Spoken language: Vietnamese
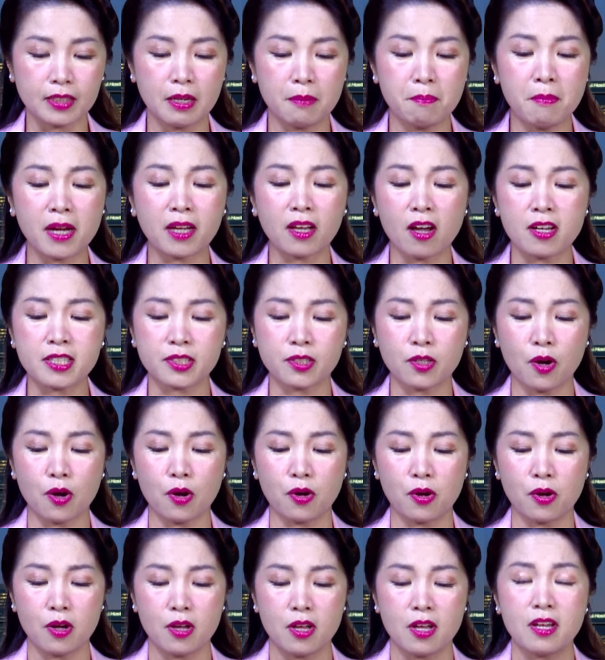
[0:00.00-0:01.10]
mà
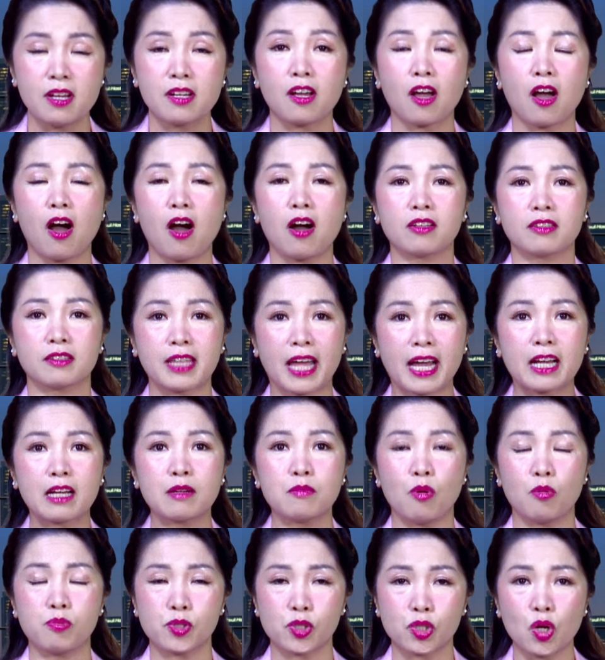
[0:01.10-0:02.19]
Costco còn tăng
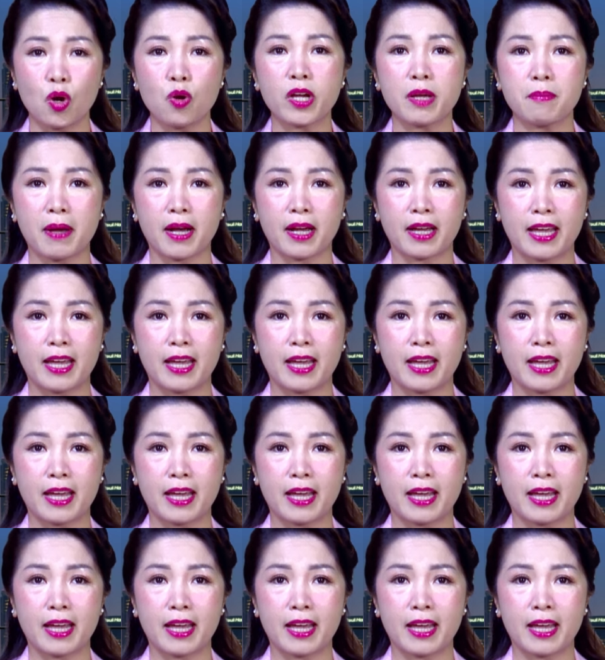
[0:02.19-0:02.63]
một số cái mặt